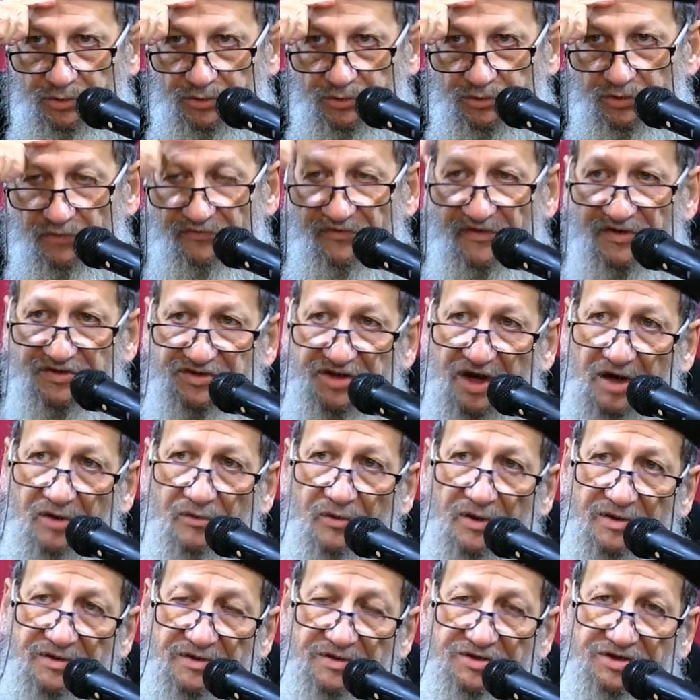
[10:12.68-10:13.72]
شوف
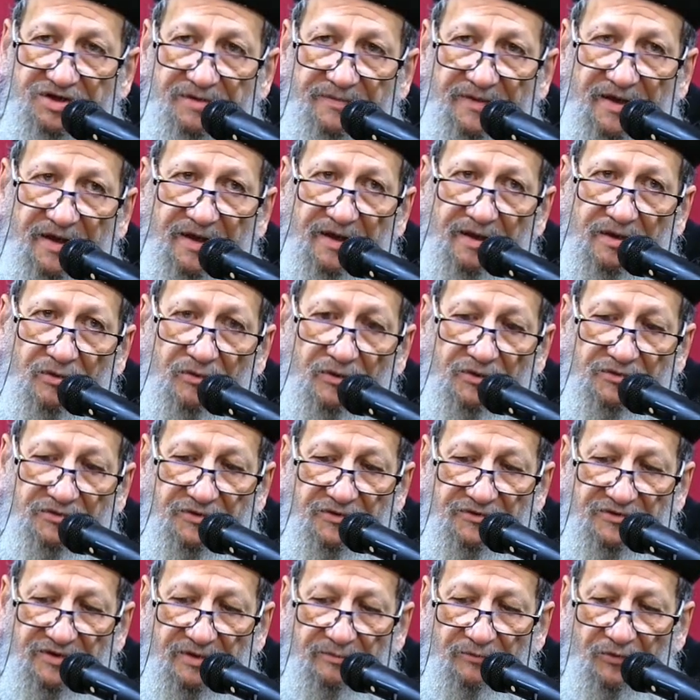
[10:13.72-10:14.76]
الشكوى تجيب ايه
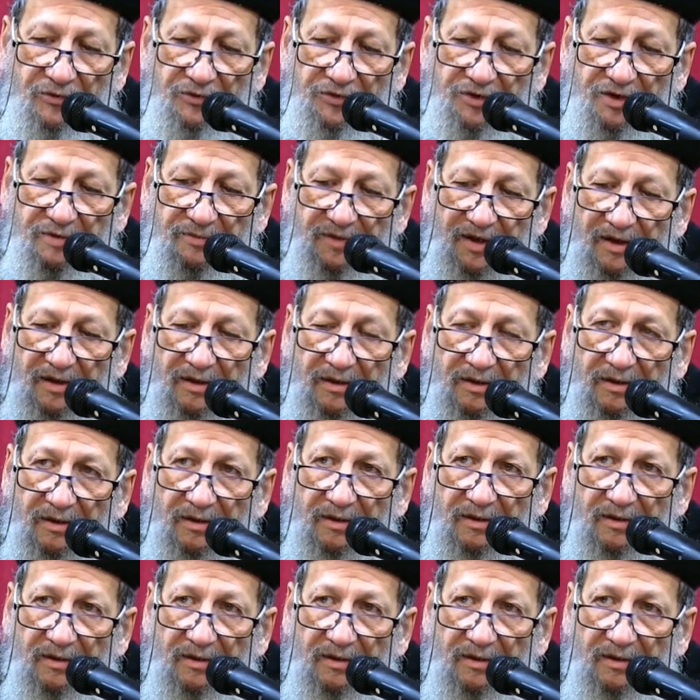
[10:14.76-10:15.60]
والتذمر يجيب ايه